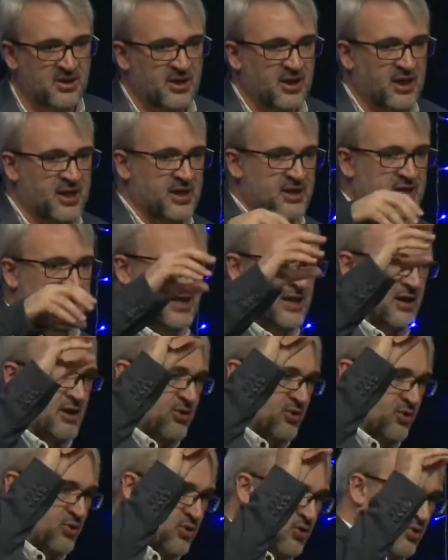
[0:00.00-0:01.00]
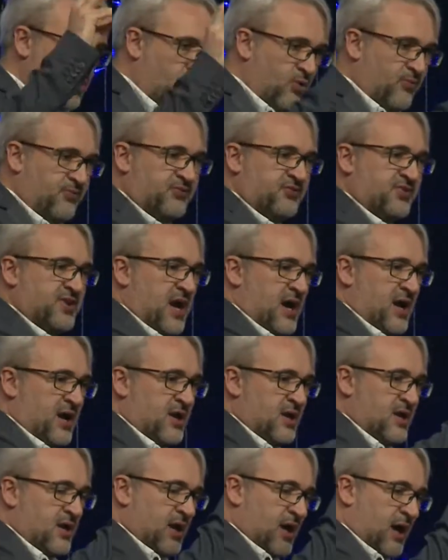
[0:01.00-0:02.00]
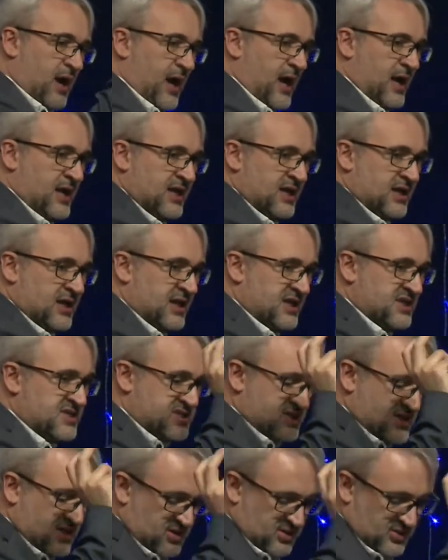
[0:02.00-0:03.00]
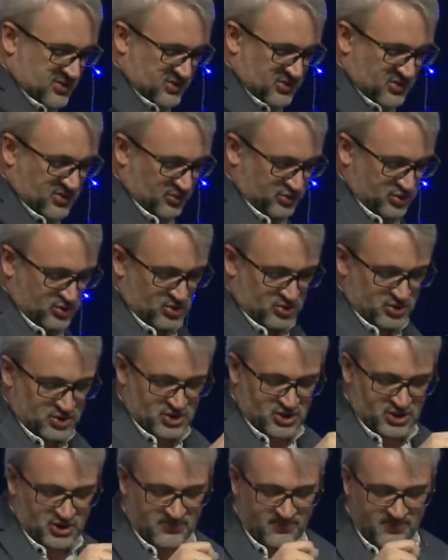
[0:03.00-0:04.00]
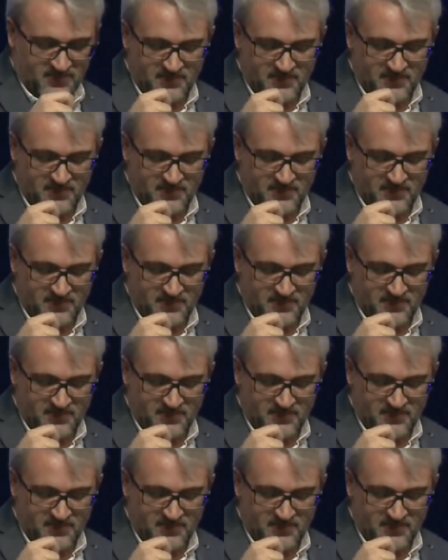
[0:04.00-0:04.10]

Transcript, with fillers: et il le confia à l'église d'Antioche.